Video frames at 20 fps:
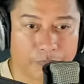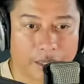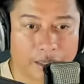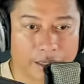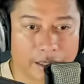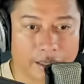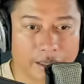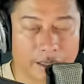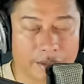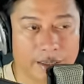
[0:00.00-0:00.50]

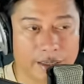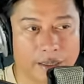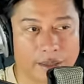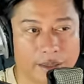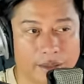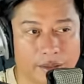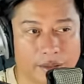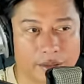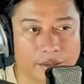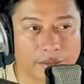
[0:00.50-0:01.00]
pwedeng
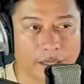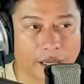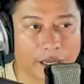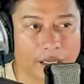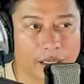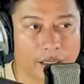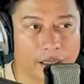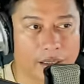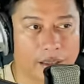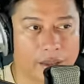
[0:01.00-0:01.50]
kasing
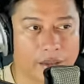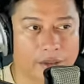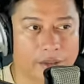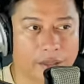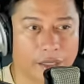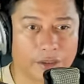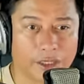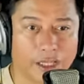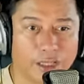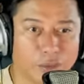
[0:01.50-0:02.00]
dahil
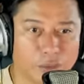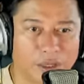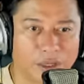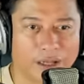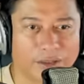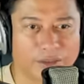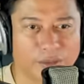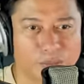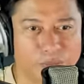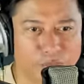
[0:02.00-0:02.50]
nandito
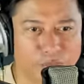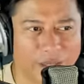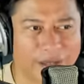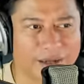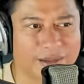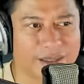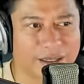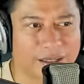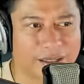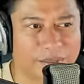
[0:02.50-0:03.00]
lahat yung
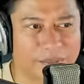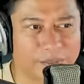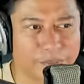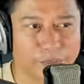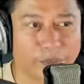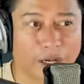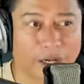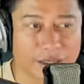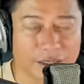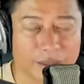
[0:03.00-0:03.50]
puwersa
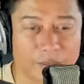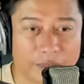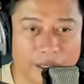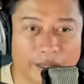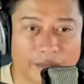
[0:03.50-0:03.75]
ng puwersa